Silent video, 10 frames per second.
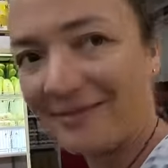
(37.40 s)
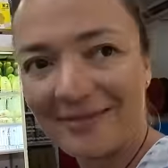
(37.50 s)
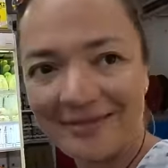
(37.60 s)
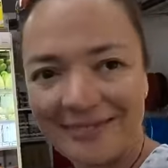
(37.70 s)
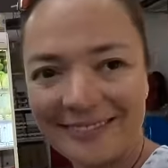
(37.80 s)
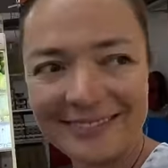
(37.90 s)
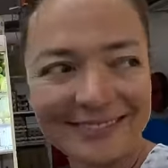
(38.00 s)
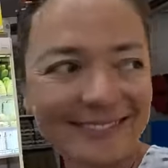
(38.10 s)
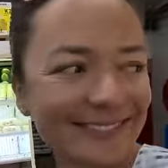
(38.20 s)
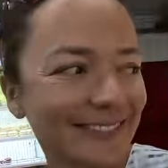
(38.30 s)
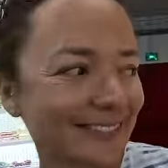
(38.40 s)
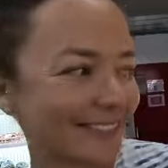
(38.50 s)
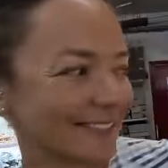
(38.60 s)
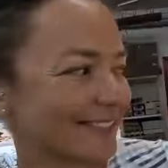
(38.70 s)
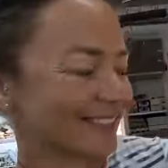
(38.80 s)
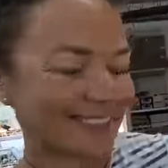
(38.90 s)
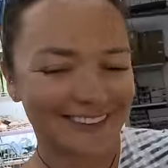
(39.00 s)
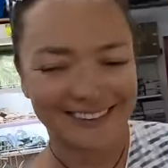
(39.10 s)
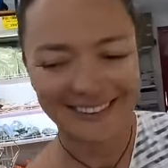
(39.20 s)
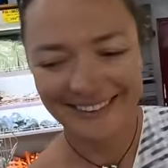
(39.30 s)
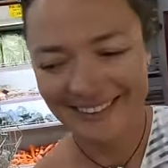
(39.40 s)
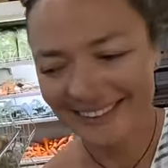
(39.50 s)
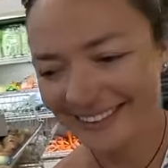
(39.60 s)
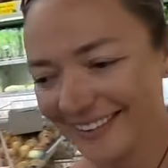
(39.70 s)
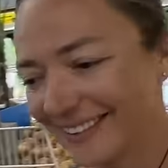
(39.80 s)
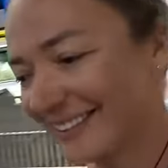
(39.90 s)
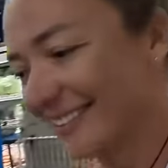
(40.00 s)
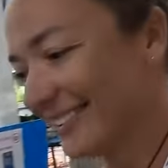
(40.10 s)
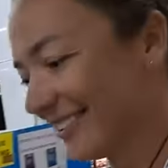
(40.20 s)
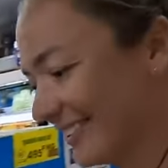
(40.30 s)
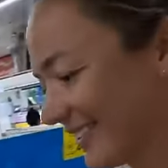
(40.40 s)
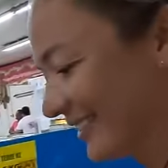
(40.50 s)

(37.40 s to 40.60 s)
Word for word: юка, и тапиока, и все продается.